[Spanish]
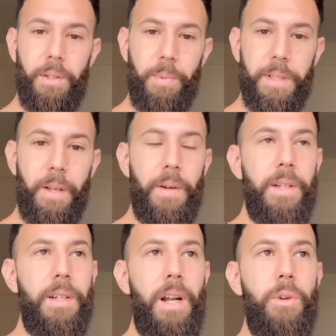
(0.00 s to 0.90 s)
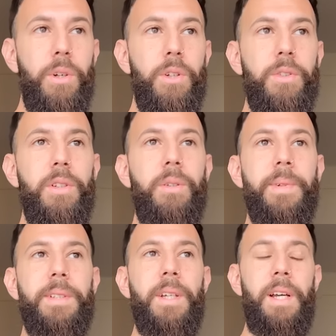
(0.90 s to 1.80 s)
expresaban en algo de los
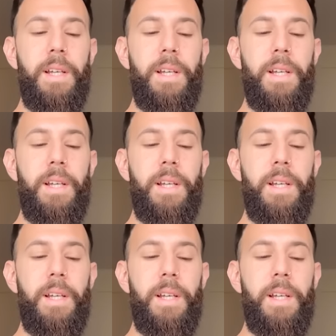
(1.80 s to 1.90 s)
síntomas.